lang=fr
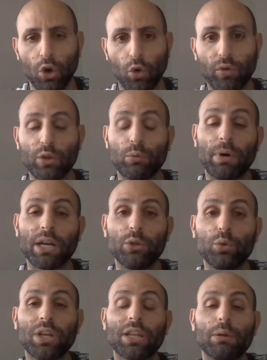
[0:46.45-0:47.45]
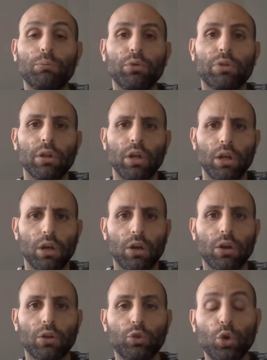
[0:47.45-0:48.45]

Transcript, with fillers: On va donc parler du Quintet Plus euh,